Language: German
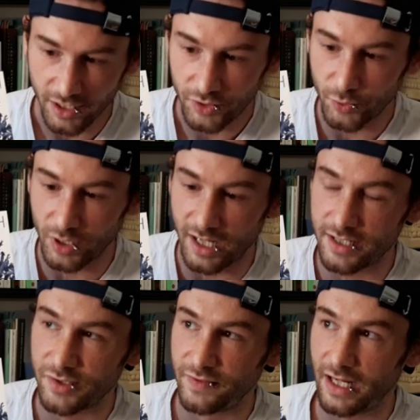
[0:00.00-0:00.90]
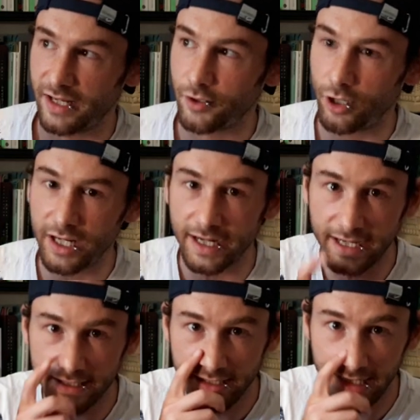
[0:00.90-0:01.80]
Jola also will eine Rolle
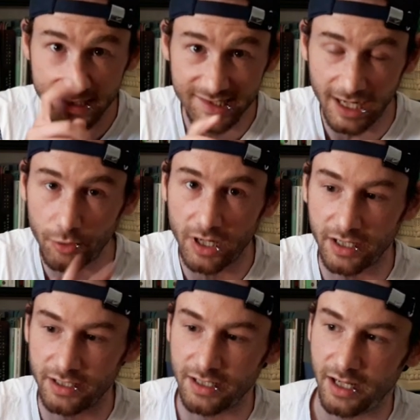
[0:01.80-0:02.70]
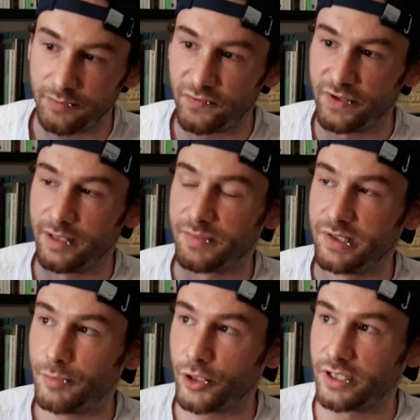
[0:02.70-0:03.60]
ergattern als Taucherin in einem Film. Sie
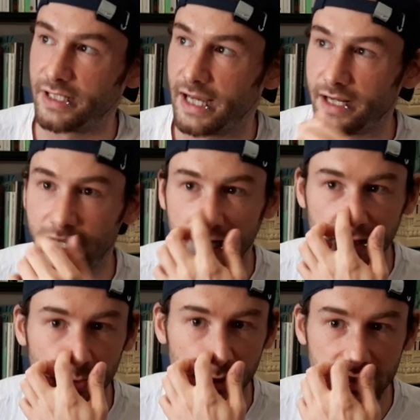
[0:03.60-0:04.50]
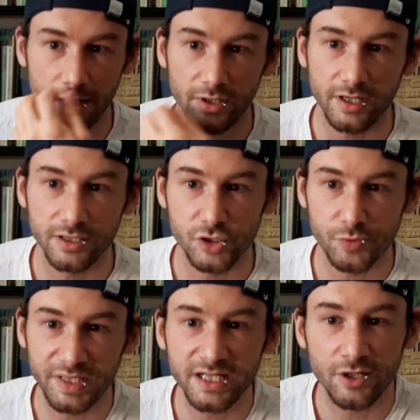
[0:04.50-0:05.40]
möchte gerne eine junge Taucherin
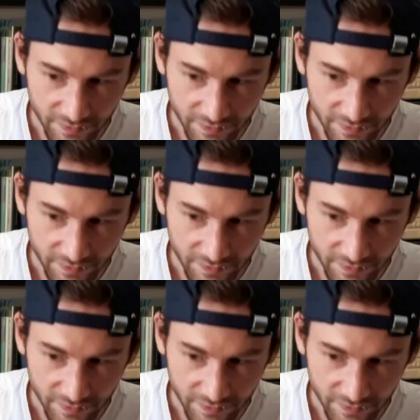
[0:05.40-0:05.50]
spielen.